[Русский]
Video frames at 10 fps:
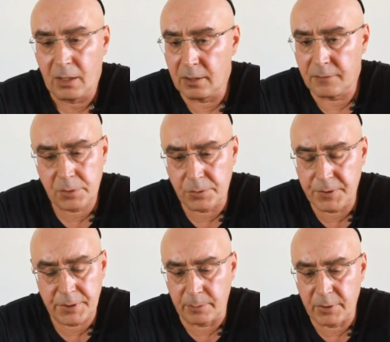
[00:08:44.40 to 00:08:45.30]
А, в
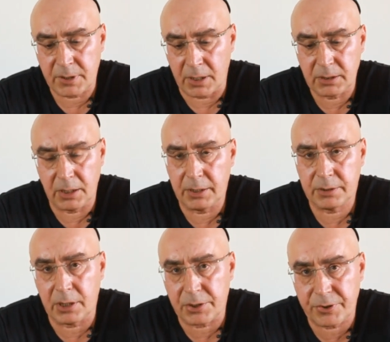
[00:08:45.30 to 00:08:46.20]
сущности, мысль одна и
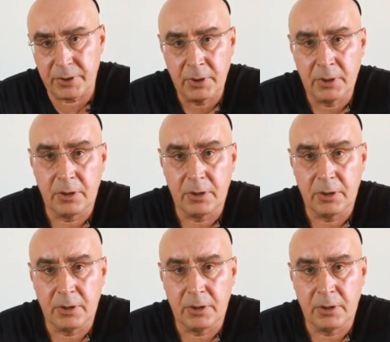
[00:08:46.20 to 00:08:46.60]
та же.